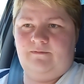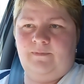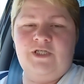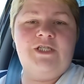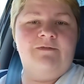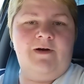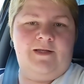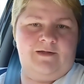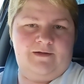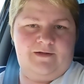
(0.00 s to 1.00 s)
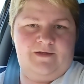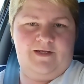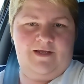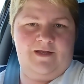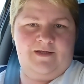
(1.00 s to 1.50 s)
мы же диван
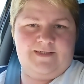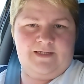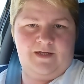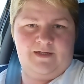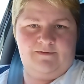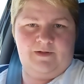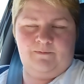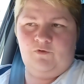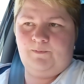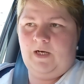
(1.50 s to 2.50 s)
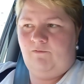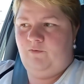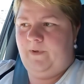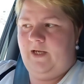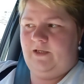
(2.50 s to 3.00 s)
не складываем, вот прям
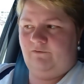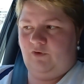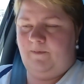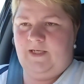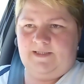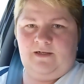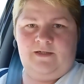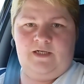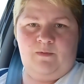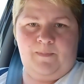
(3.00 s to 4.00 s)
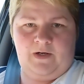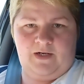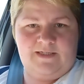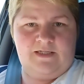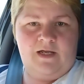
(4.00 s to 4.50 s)
вот по это вот место хотя бы
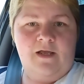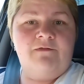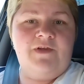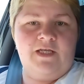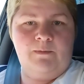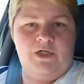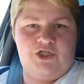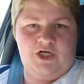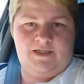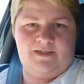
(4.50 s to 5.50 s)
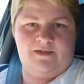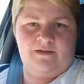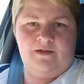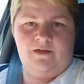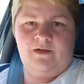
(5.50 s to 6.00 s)
покрасить видимые части.
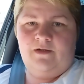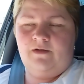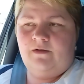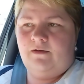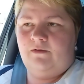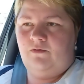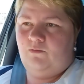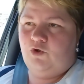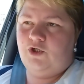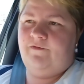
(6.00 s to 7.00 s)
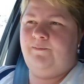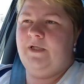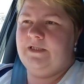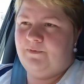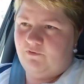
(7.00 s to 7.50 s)
Ну, можно, в
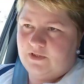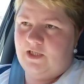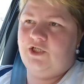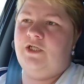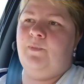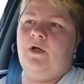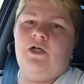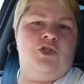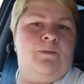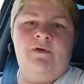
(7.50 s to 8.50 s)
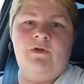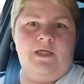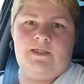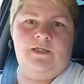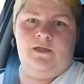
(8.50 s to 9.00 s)
принципе, его сложить и покрасить, чтобы не
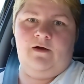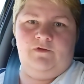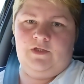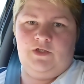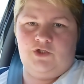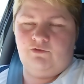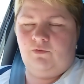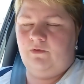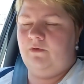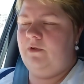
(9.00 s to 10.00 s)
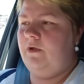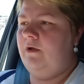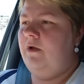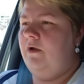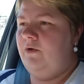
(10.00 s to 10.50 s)
выносить, главное, ничего
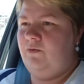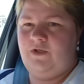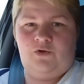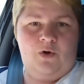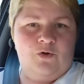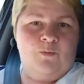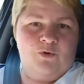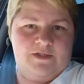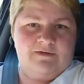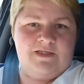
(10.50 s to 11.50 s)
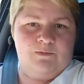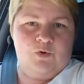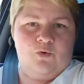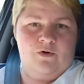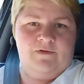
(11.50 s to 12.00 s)
это. Ну, зато оно будет совсем
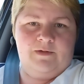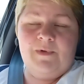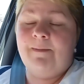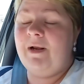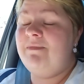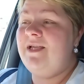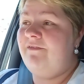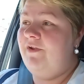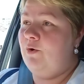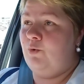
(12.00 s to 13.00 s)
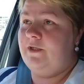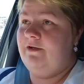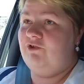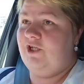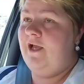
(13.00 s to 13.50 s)
другой вид. Меня прям нервирует,
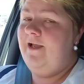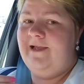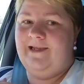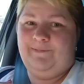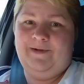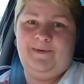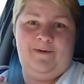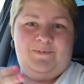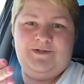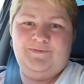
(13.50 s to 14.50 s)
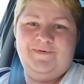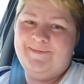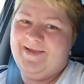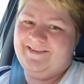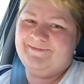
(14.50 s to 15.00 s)
девочки. Я не понимаю, почему вы
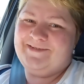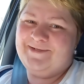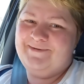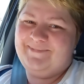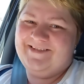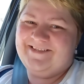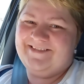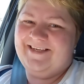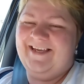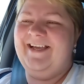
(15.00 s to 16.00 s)
мне этого еще не пишете?